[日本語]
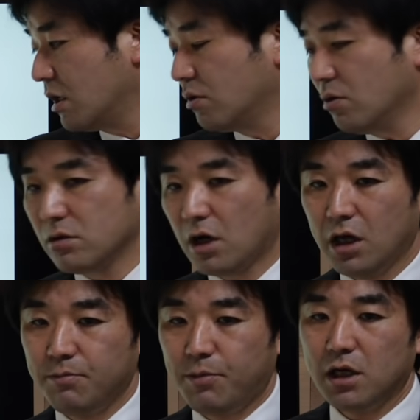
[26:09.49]
えドルが
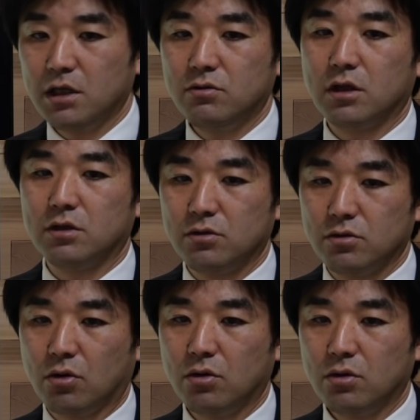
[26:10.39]
ハイパーインフレす
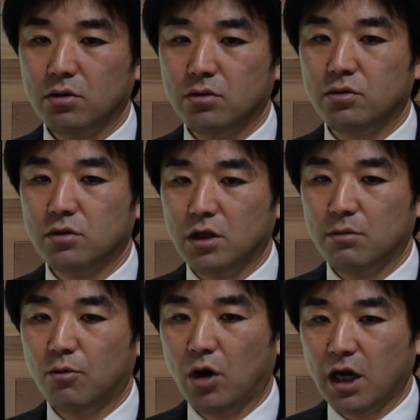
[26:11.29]
るというふう
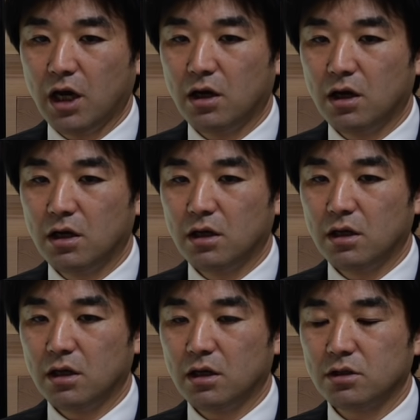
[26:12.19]
に、もはや、
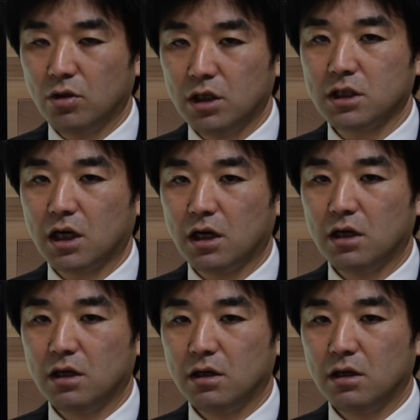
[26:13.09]
えそれしか